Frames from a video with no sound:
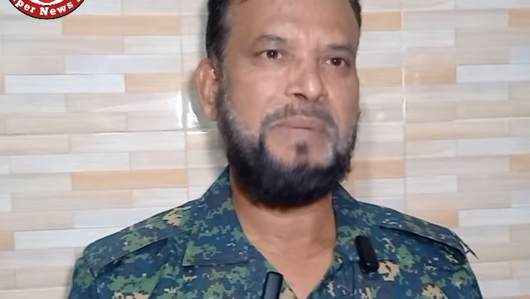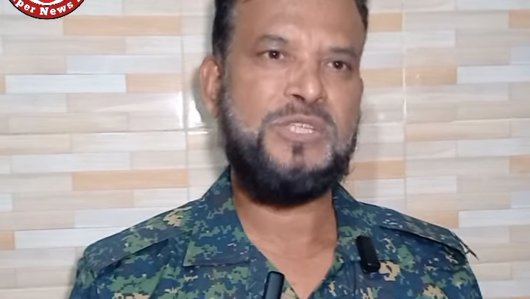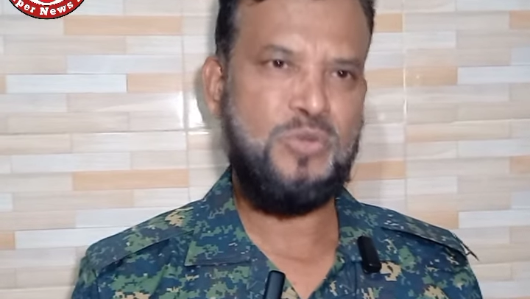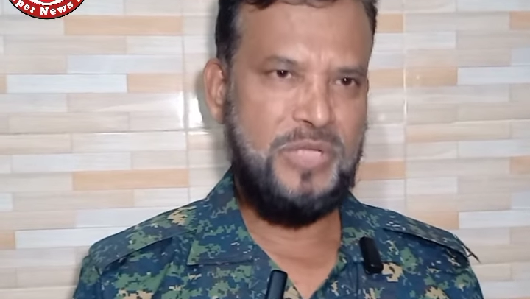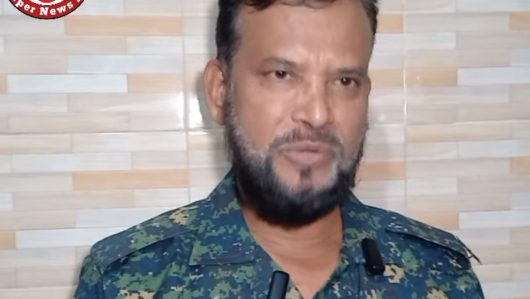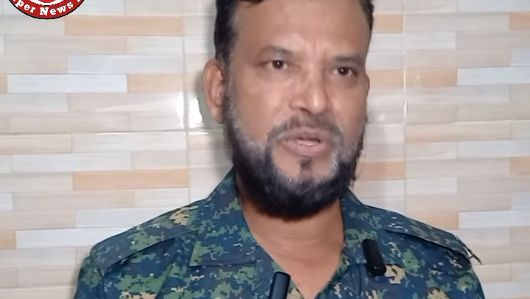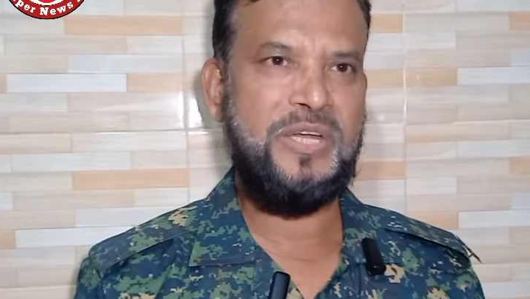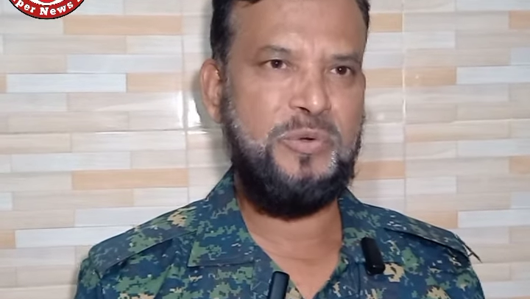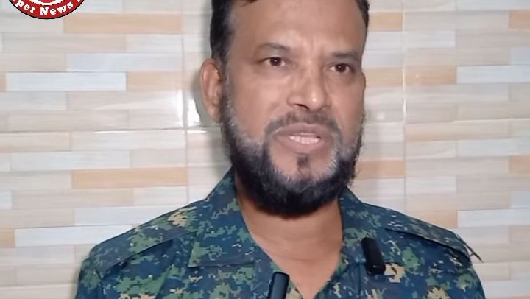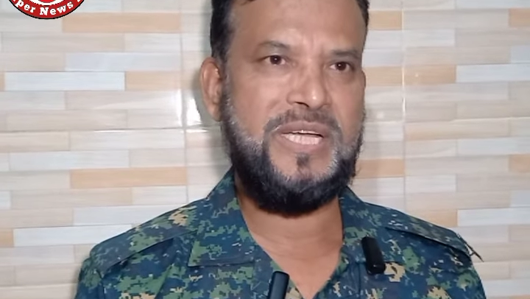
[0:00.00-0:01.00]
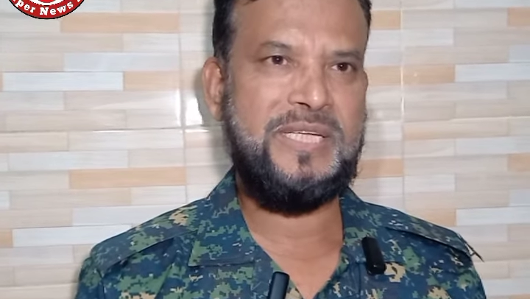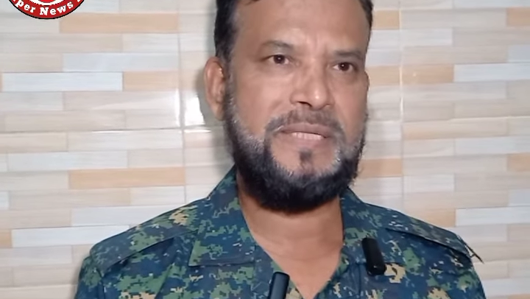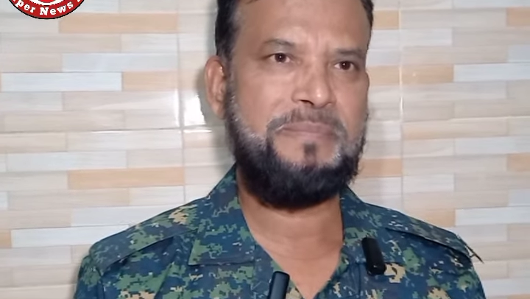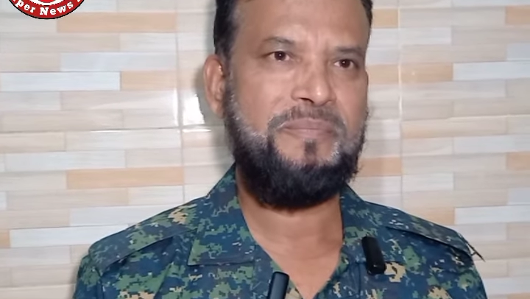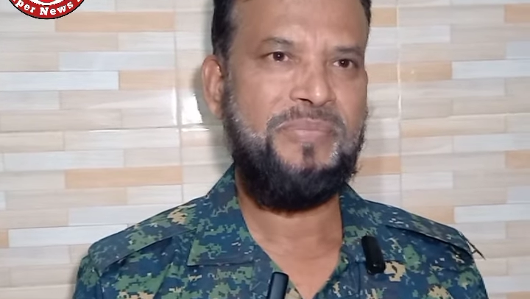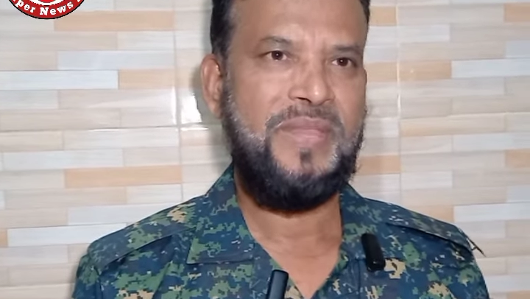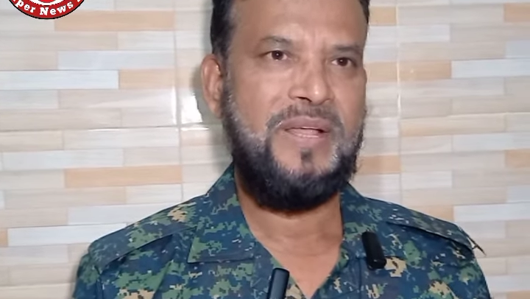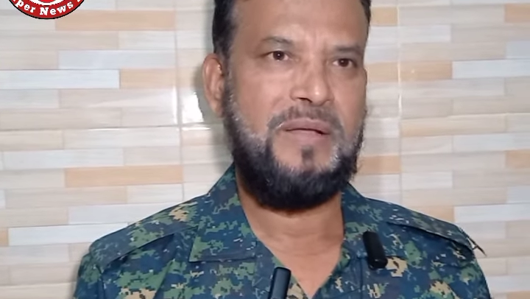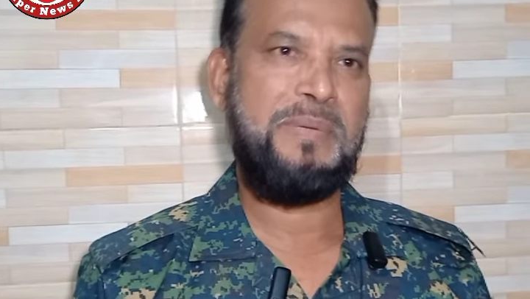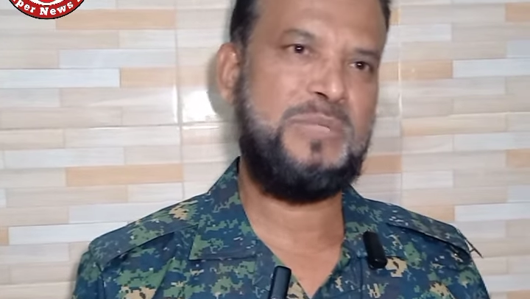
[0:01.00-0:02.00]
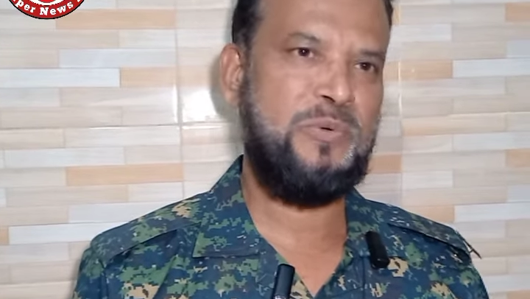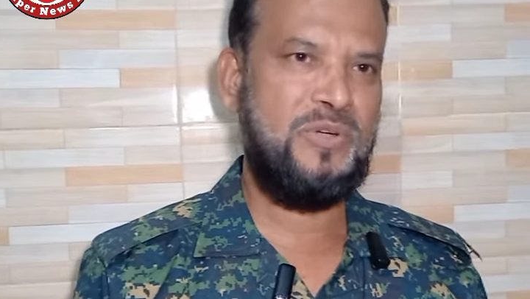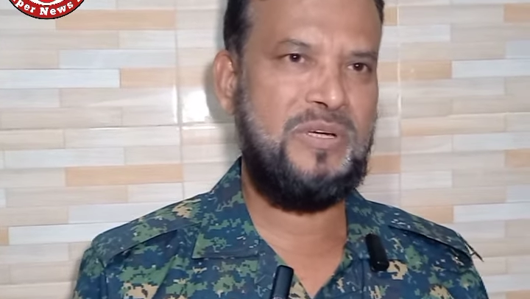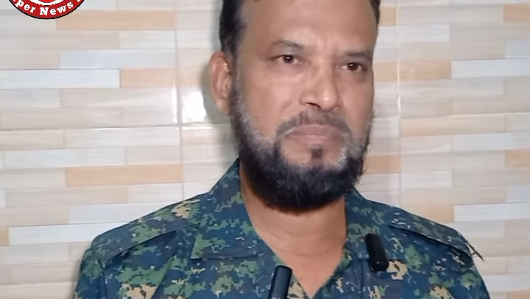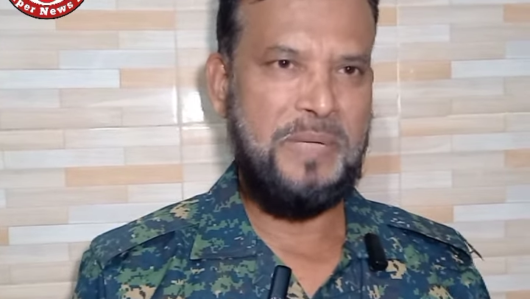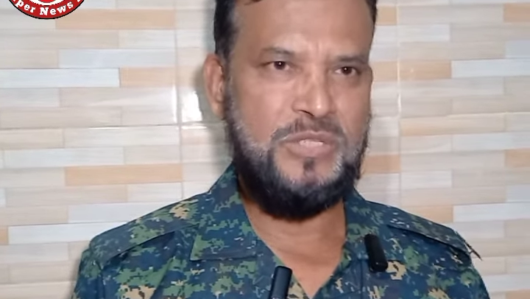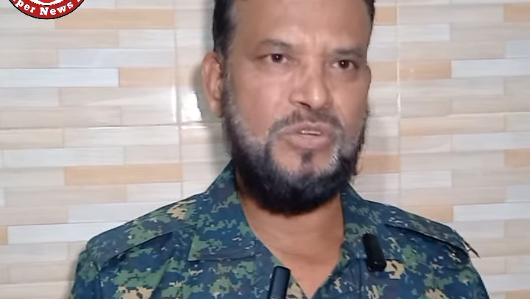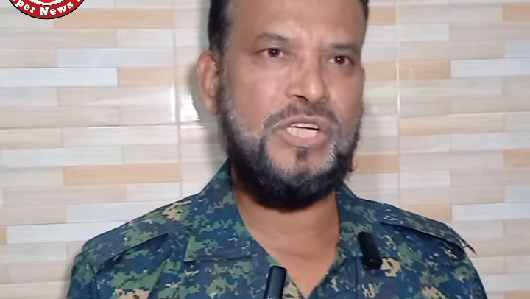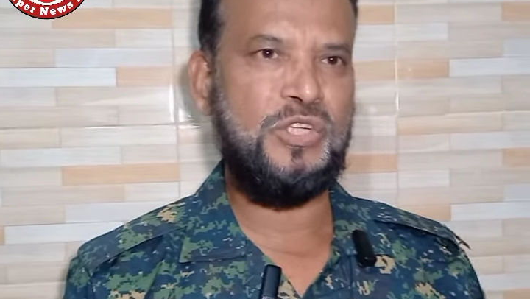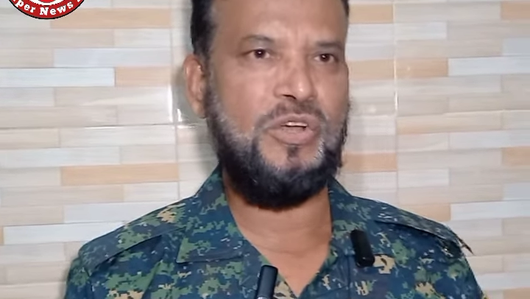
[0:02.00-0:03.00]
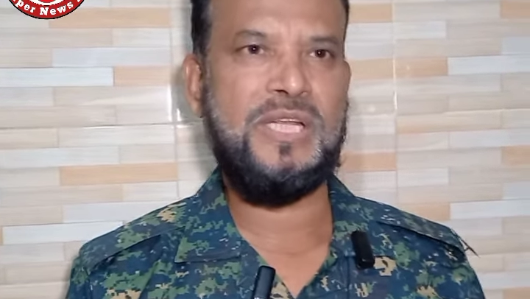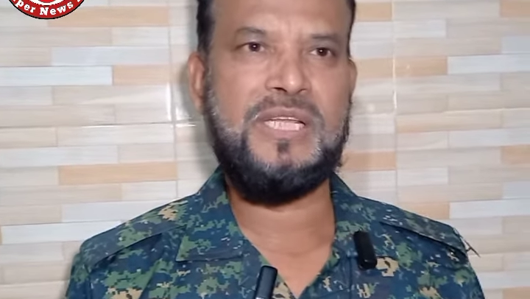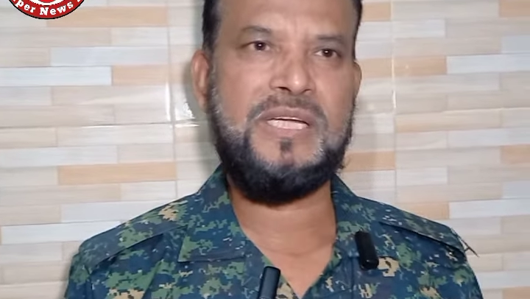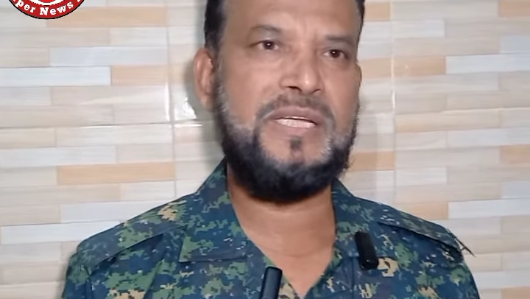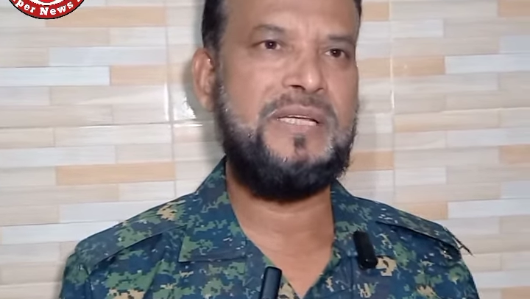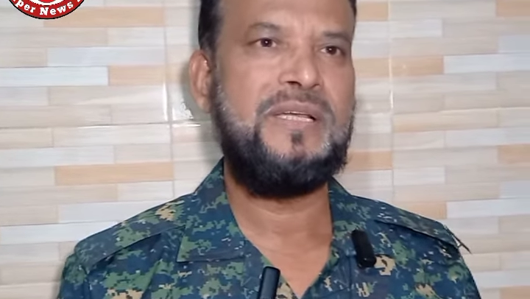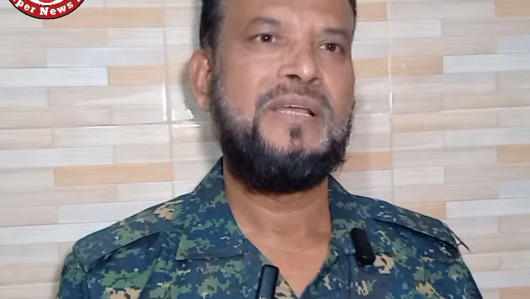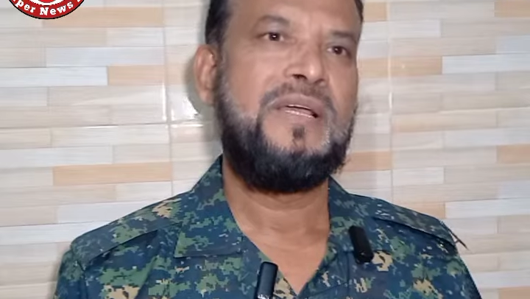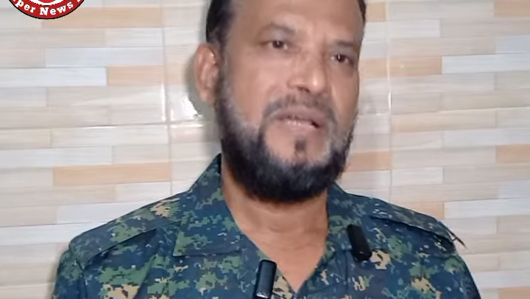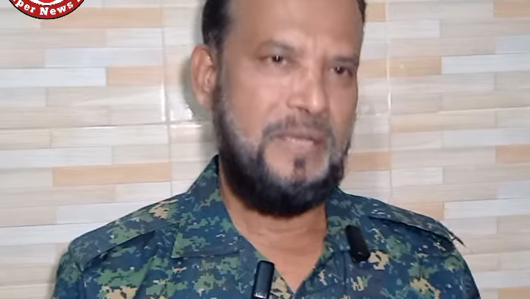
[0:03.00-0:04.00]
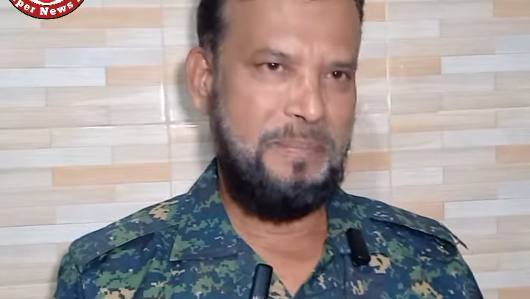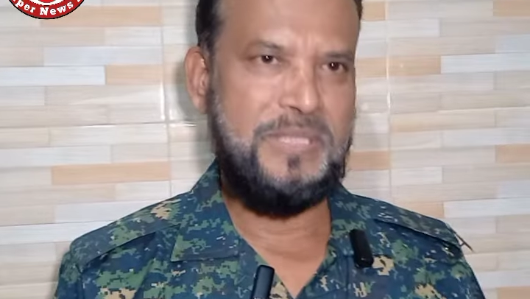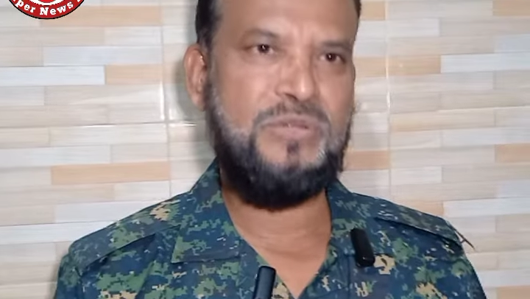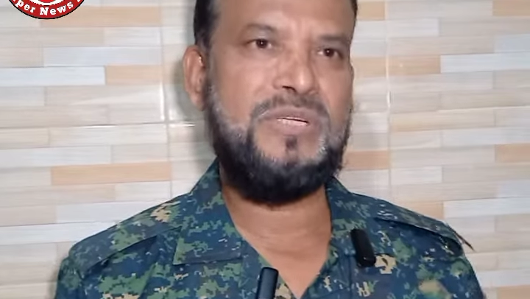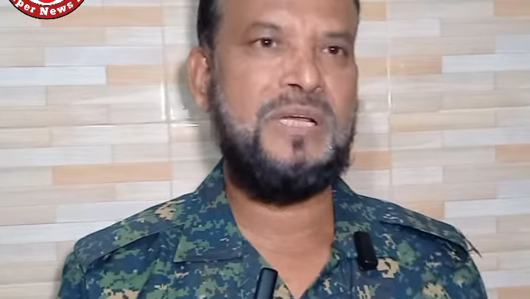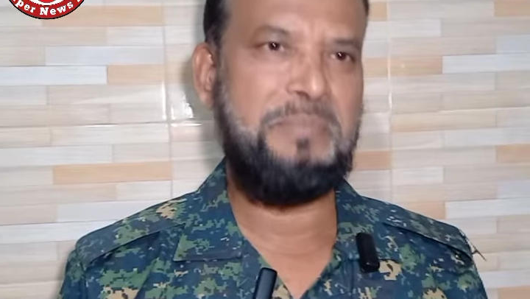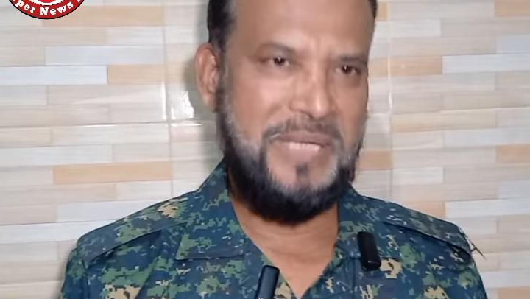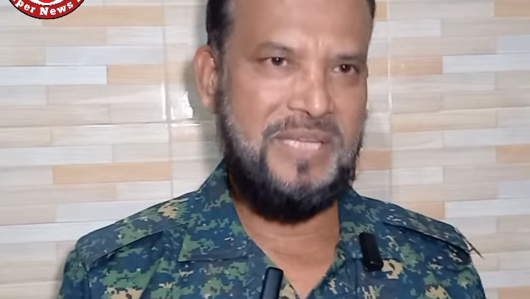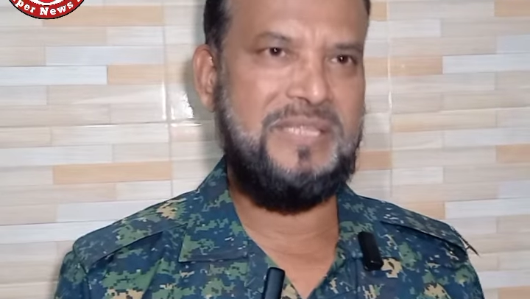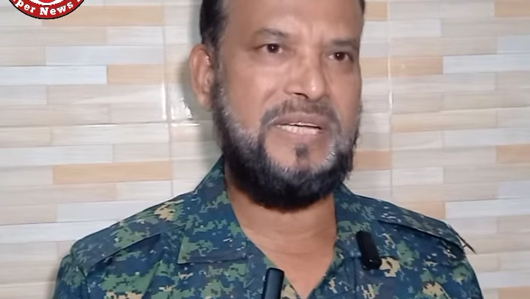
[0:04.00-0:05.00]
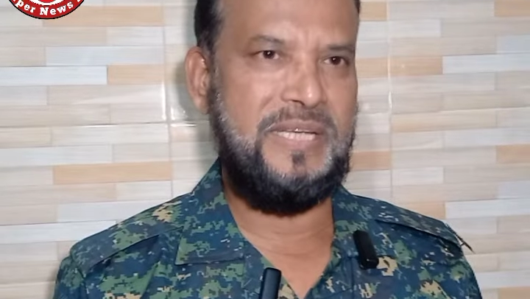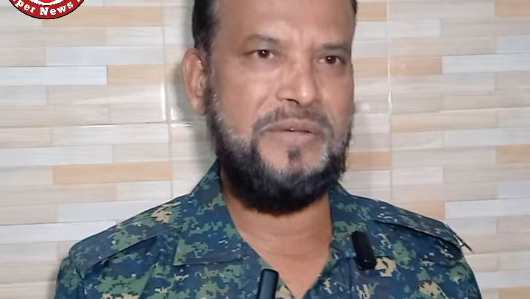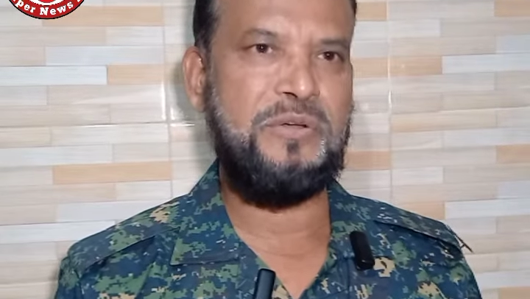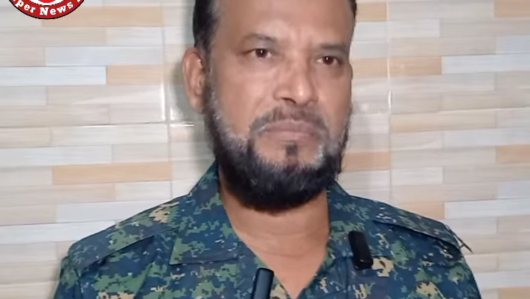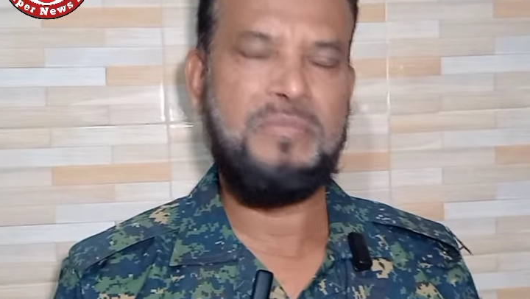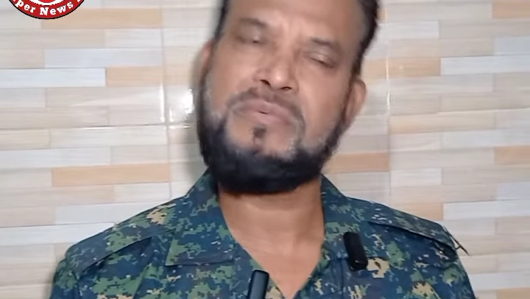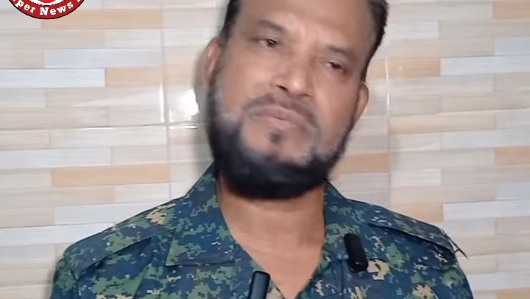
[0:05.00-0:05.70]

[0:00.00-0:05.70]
পাঁচ ঘন্টা করে ডিউটি থাকে পাঁচ পাঁচ ঘন্টা সকালে থাকলে পাঁচ ঘন্টা বিকালে থাকে এরকম